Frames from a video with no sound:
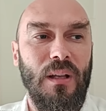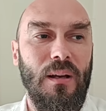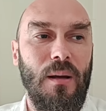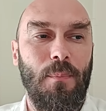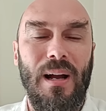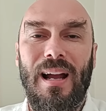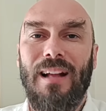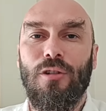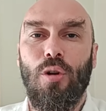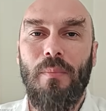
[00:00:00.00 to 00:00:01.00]
eh,
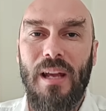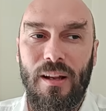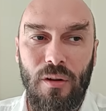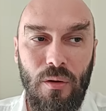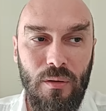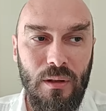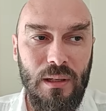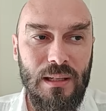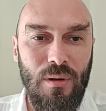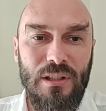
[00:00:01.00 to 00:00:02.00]
pagando meno.
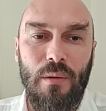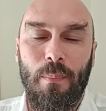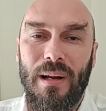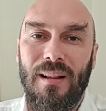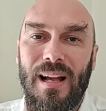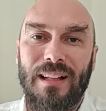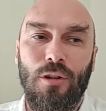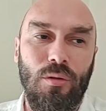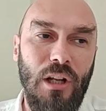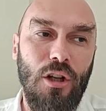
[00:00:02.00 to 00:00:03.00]
Qua stiamo
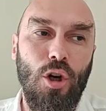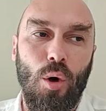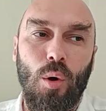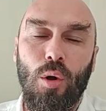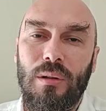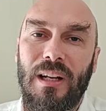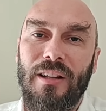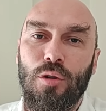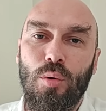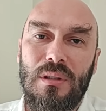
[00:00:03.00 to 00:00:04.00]
parlando del crollo
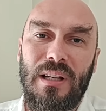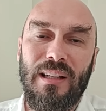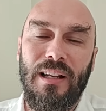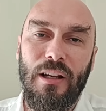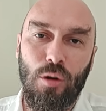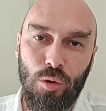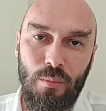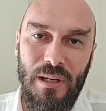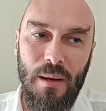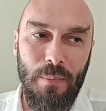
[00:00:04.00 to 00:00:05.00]
dell'industria e
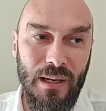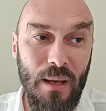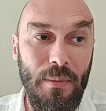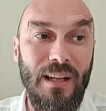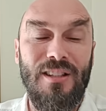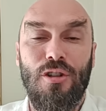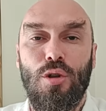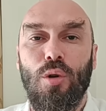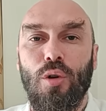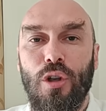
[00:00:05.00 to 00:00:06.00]
dell'economia. Perché? Perché si
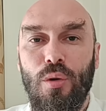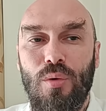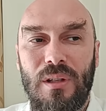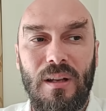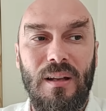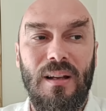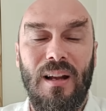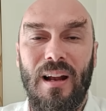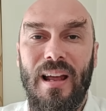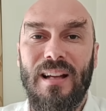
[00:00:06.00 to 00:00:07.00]
sono chiuse
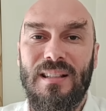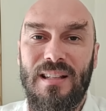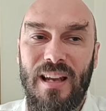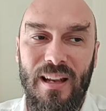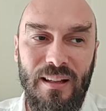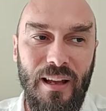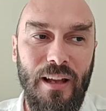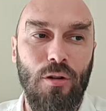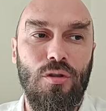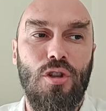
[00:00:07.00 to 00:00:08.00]
le aziende
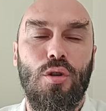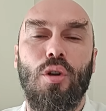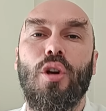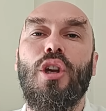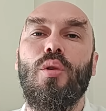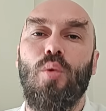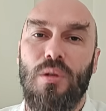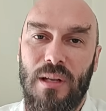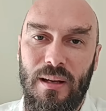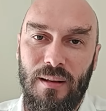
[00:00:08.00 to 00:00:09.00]
e non si sono
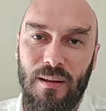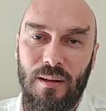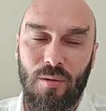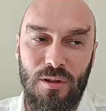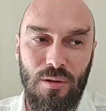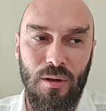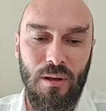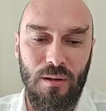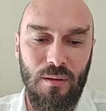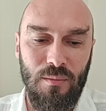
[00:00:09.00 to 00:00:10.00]
chiuse
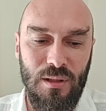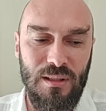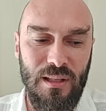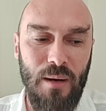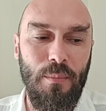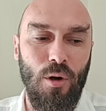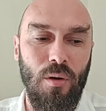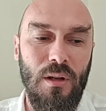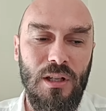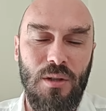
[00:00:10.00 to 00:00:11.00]
questo, eh, se
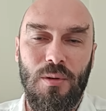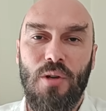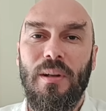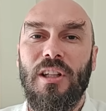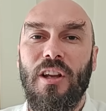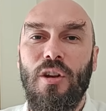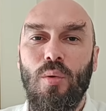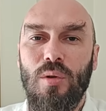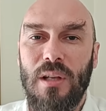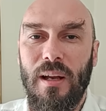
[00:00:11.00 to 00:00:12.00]
sarebbero semplicemente
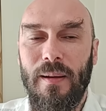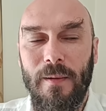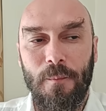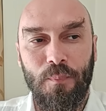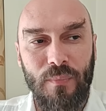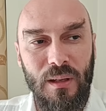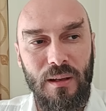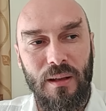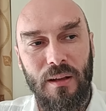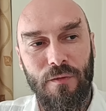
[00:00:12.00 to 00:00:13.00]
chiuse,
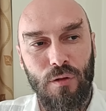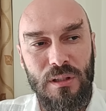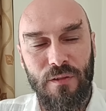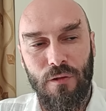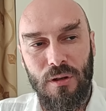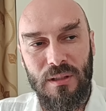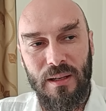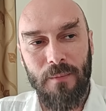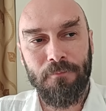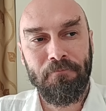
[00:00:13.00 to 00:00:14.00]
eh, fosse
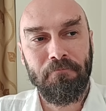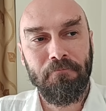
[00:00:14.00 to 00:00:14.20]
forse,